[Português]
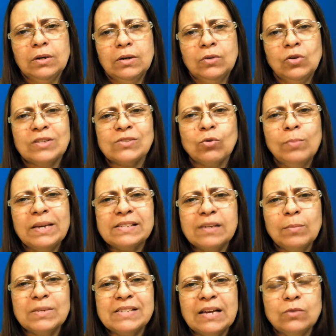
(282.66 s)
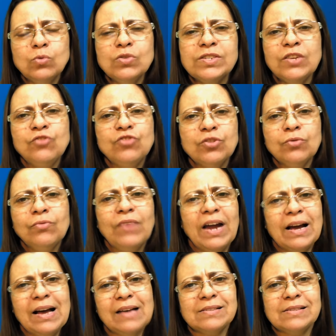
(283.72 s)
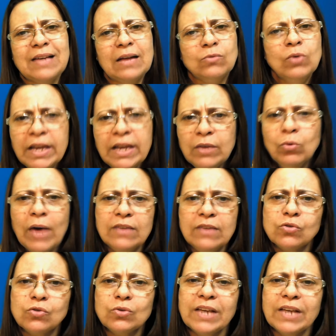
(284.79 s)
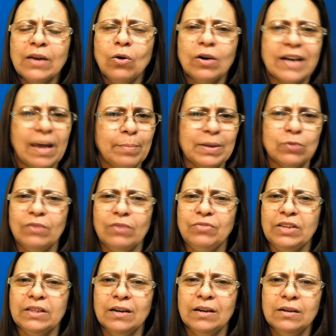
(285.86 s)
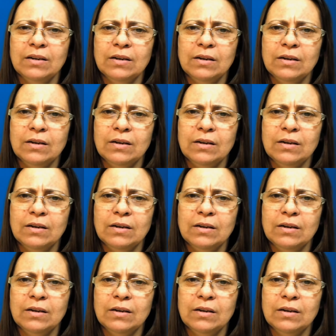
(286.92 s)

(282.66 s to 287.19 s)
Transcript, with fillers: nós começamos a nos sentir um fracassado. E não é isso que o Senhor quer para a tua vida.